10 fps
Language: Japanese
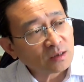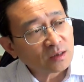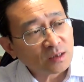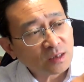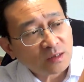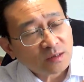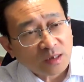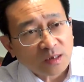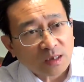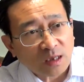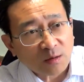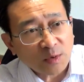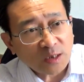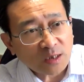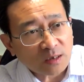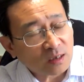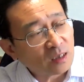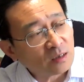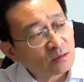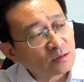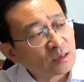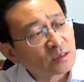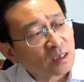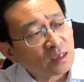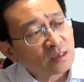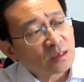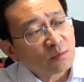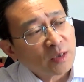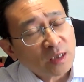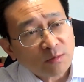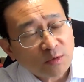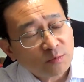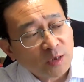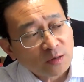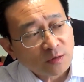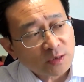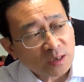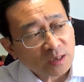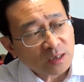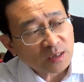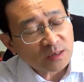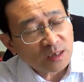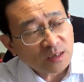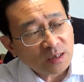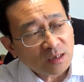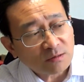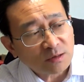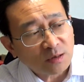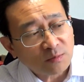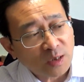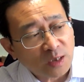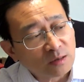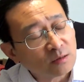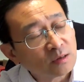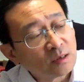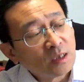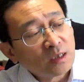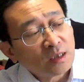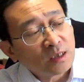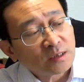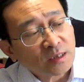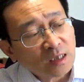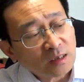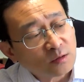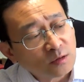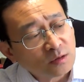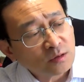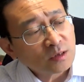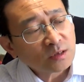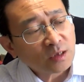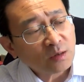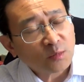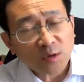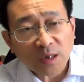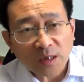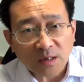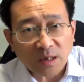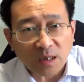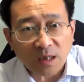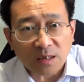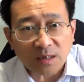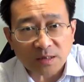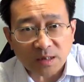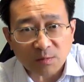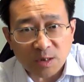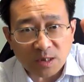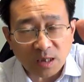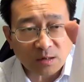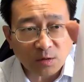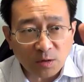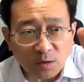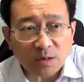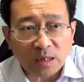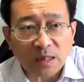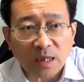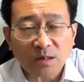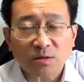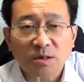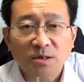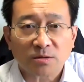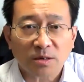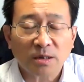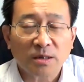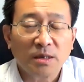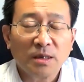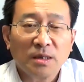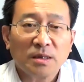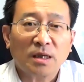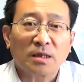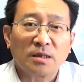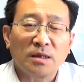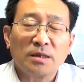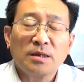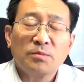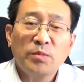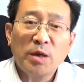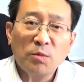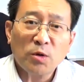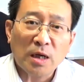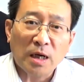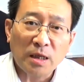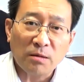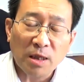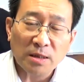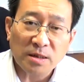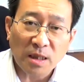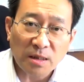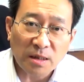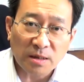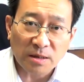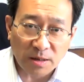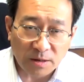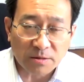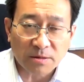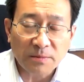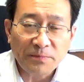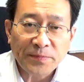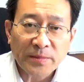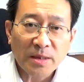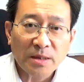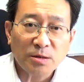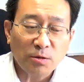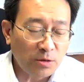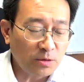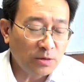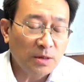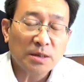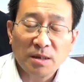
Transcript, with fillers: 紀元前からアメリカ大陸で栄えたマヤ文明の遺跡から1200年前の、えー、最古の天文カレンダーが発見されました。のような内容ですよね。だからね、メモがあれば再現できる。で、そういう